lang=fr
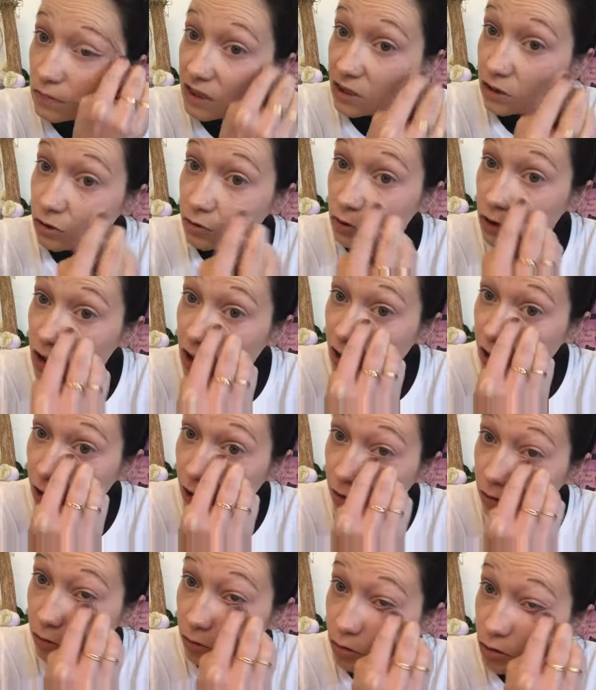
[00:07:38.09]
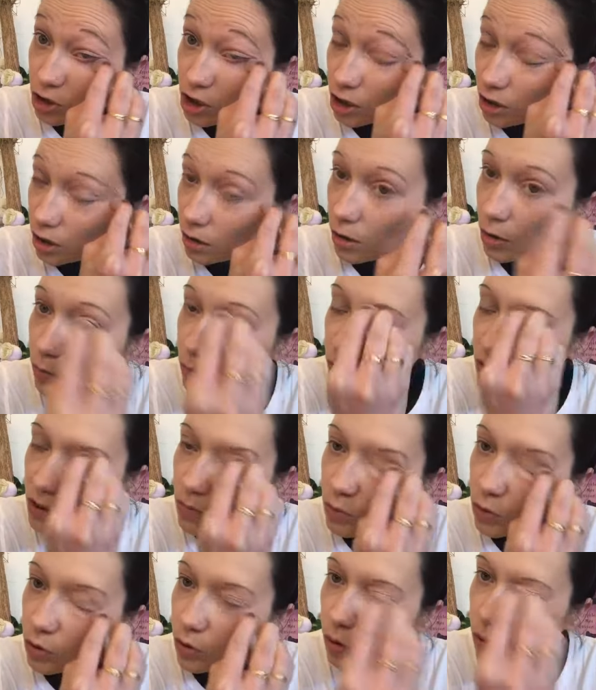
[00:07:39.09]
Et je vous dirais que j'ai un
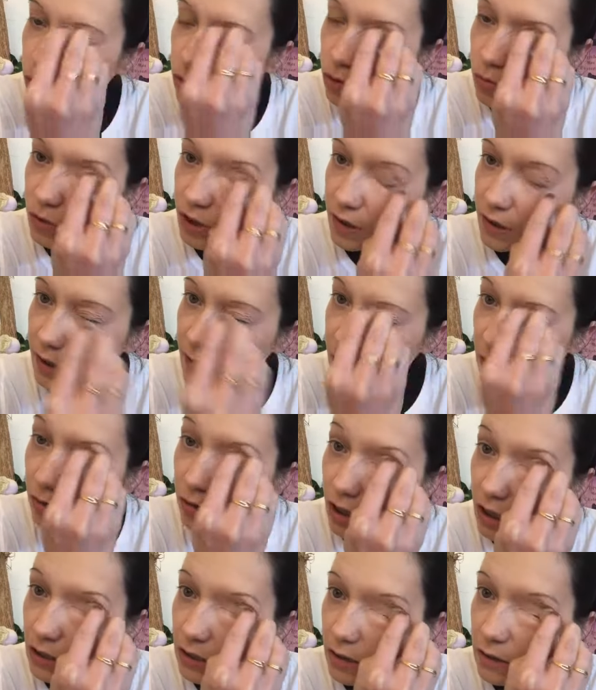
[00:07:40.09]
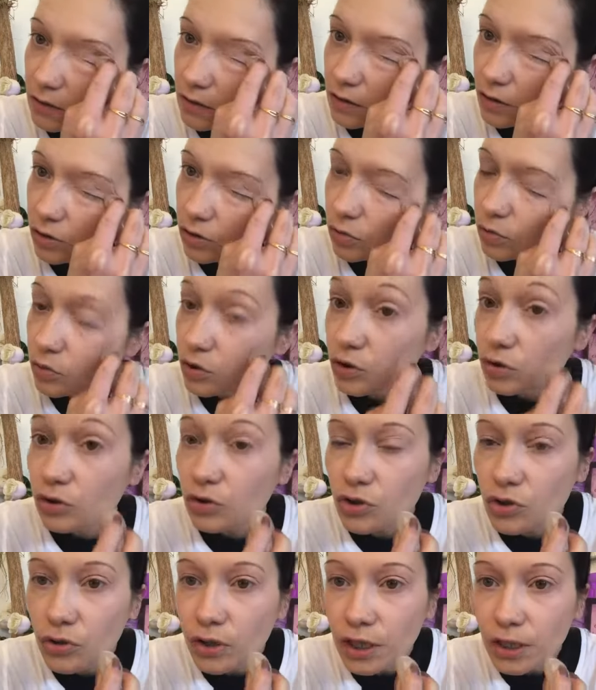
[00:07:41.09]
petit peu chronométré en la testant depuis
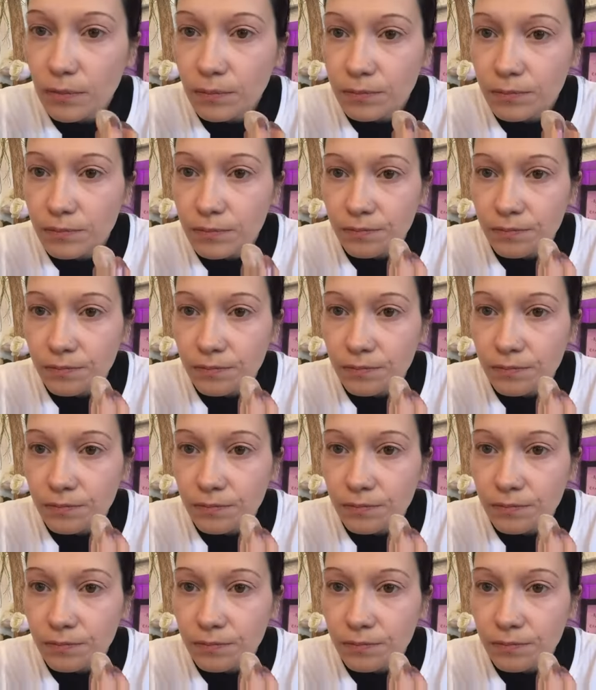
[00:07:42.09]
que je l'ai.